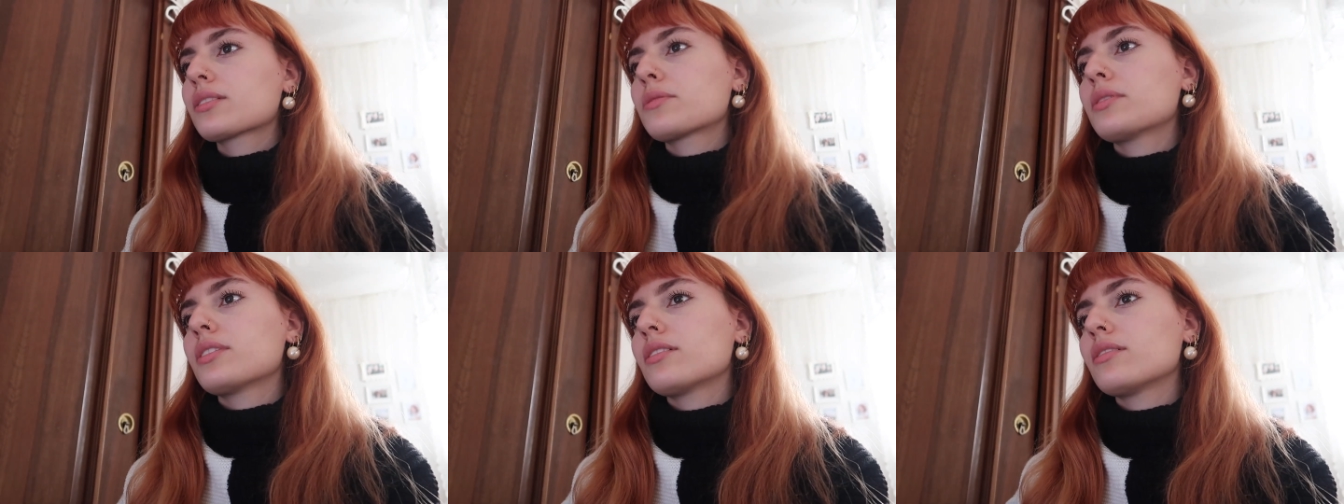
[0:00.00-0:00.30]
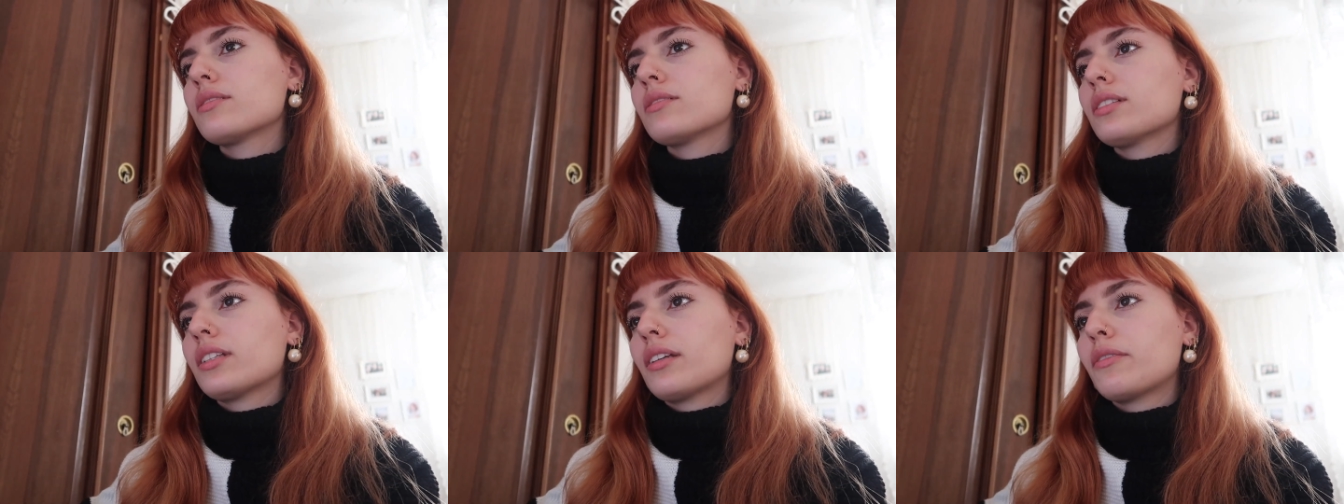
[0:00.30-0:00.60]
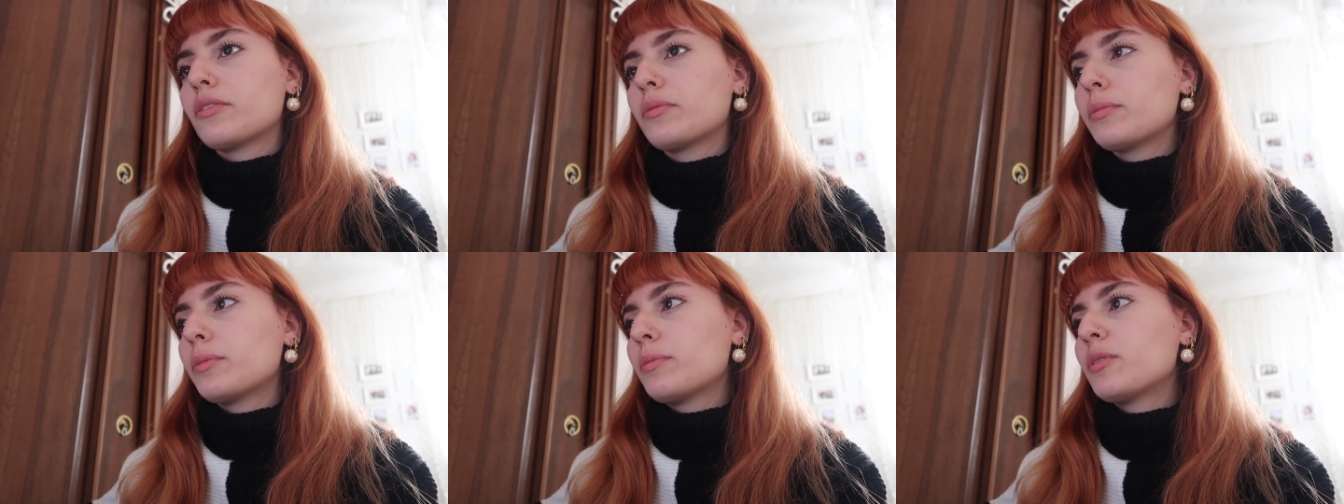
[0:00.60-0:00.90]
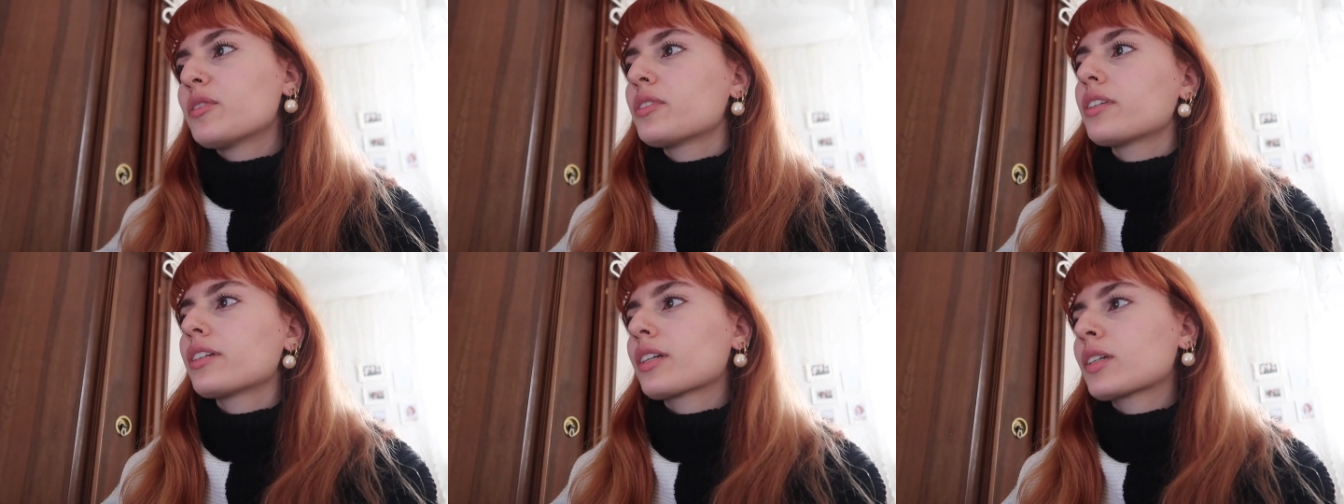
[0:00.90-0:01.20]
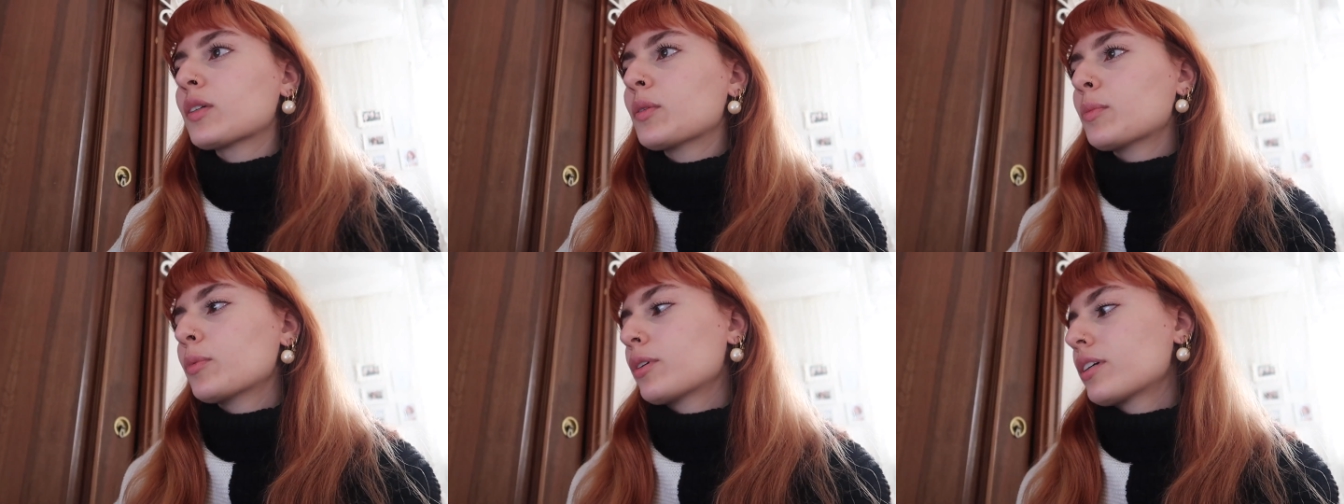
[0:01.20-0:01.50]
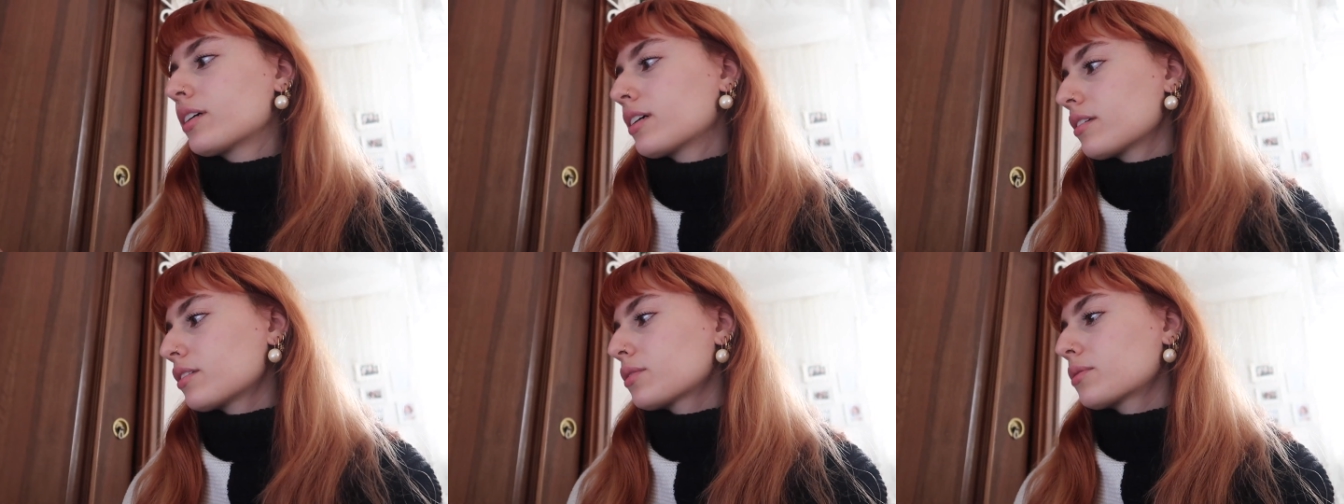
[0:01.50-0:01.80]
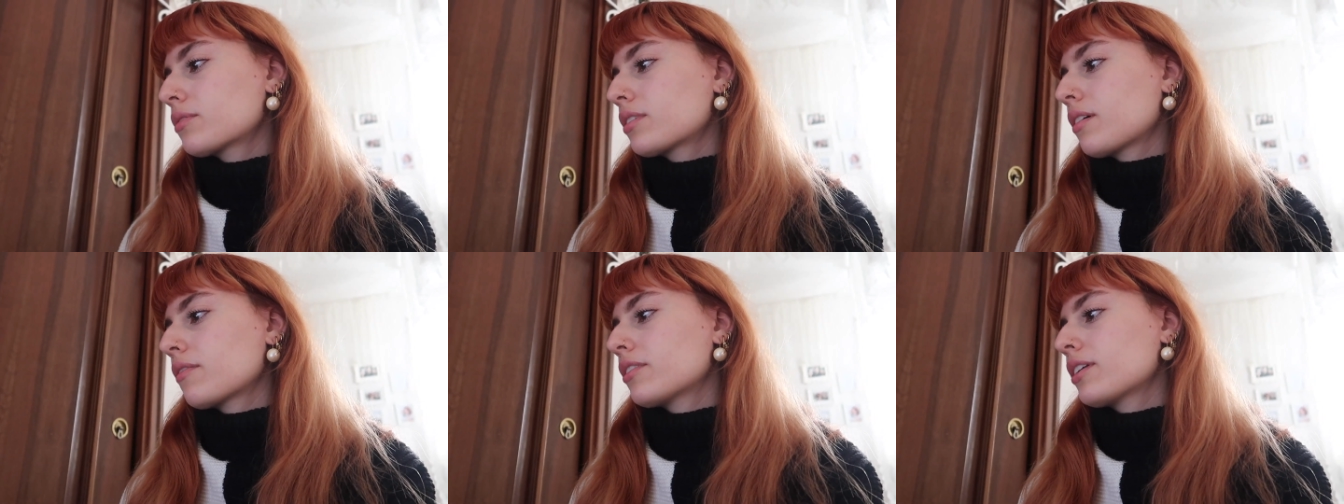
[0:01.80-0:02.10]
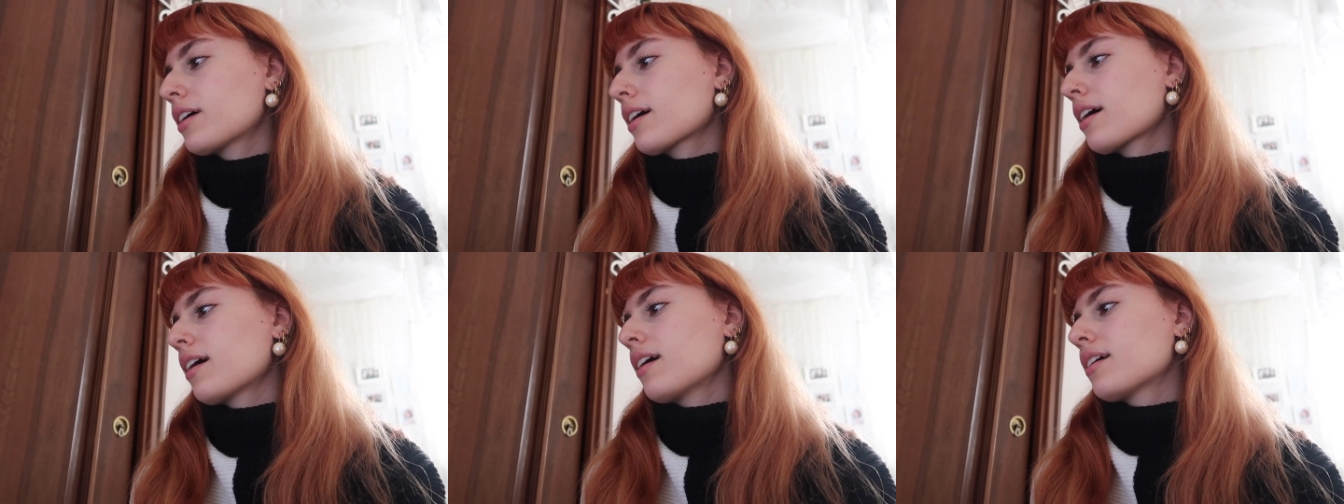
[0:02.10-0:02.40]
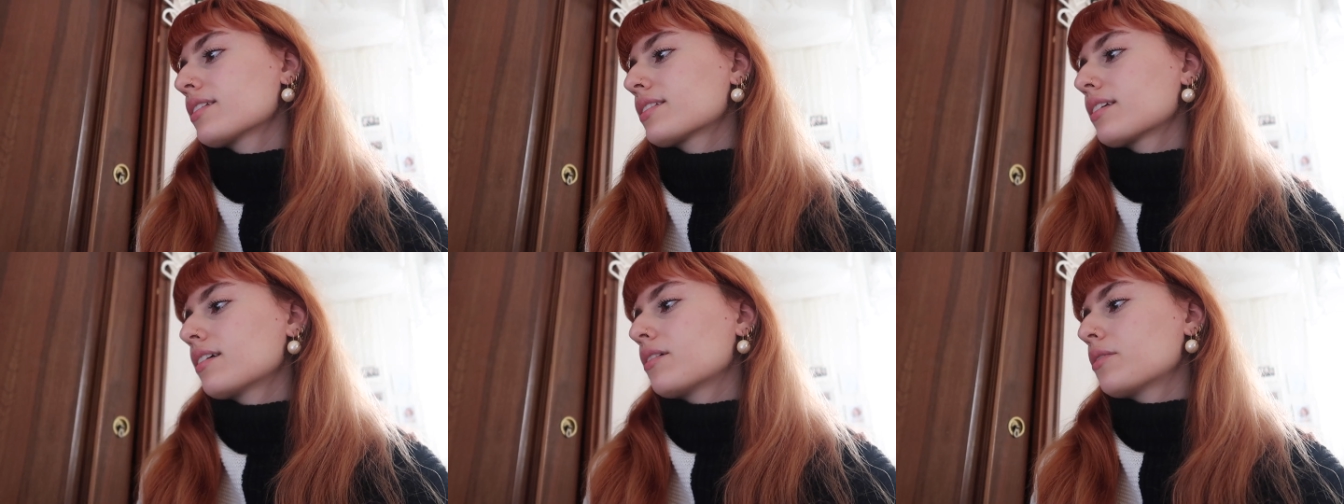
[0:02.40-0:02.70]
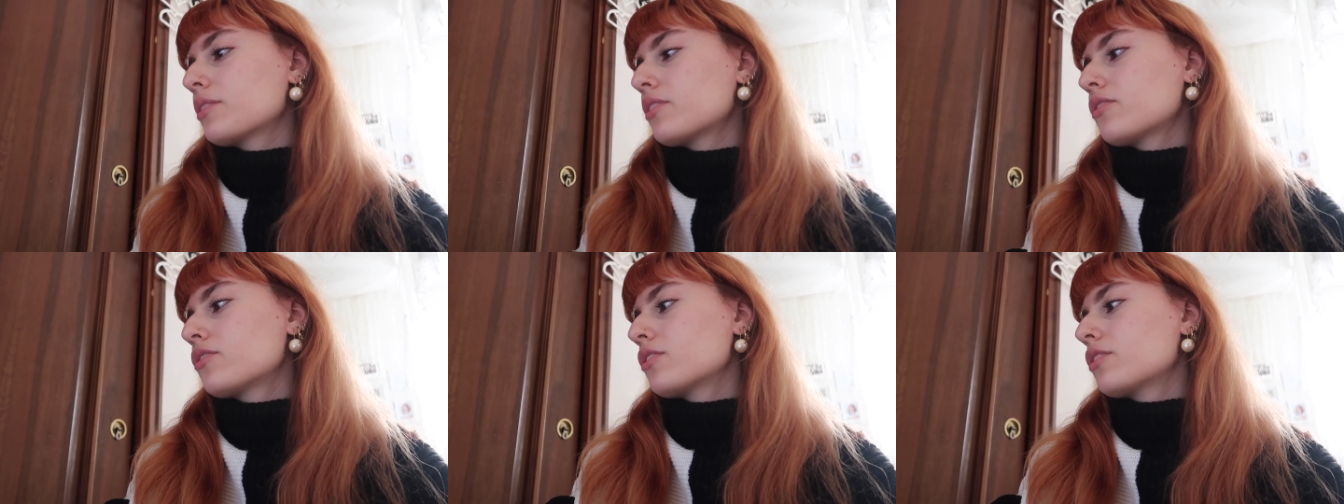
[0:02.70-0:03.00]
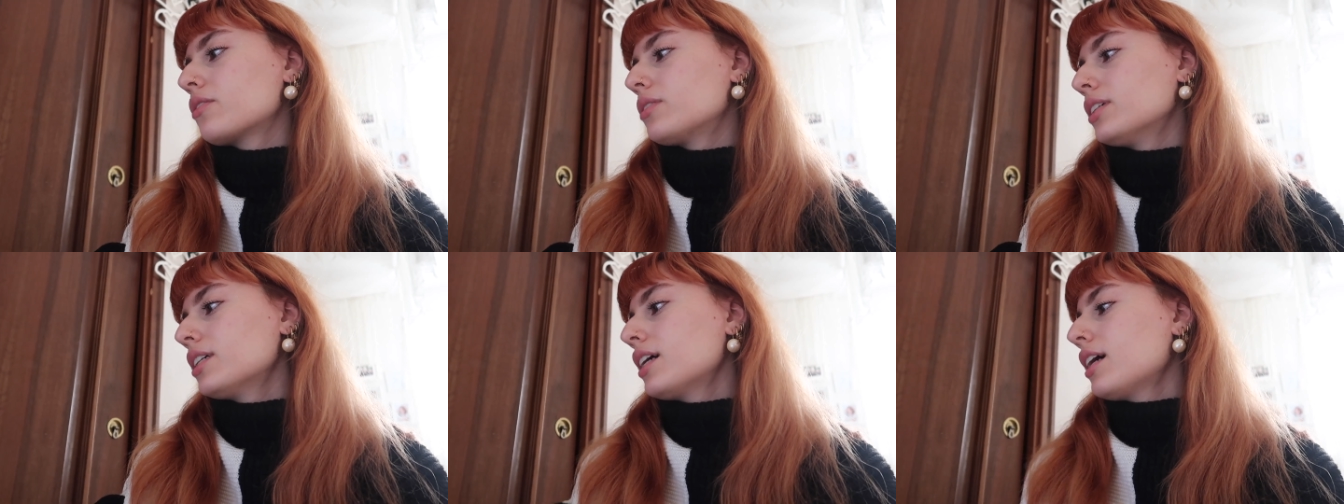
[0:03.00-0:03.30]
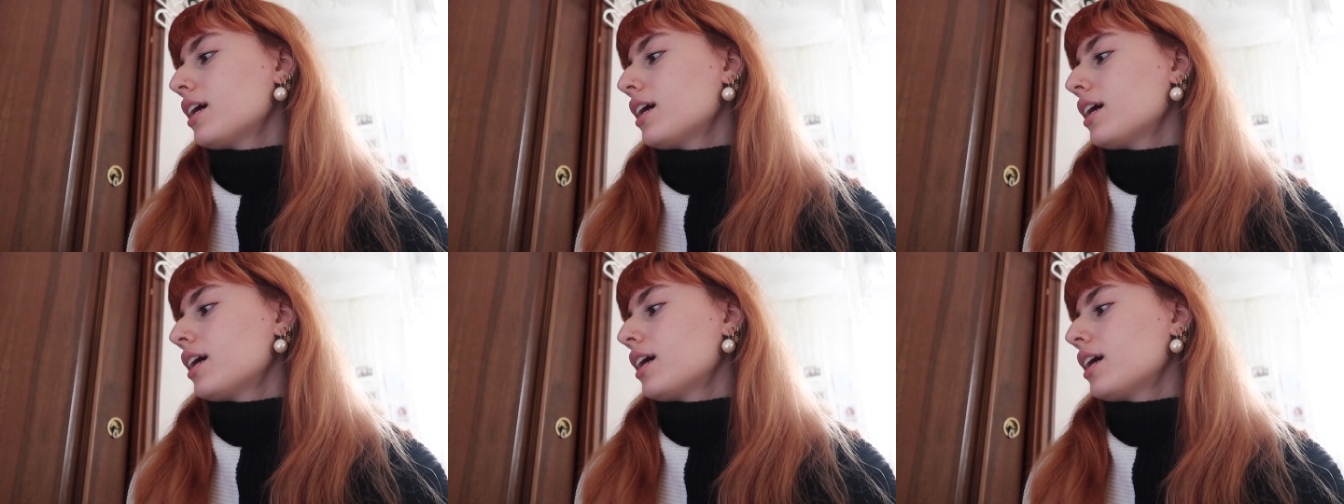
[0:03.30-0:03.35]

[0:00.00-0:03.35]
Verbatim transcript: quando andavo in biblioteca oppure studiavo da casa o in giro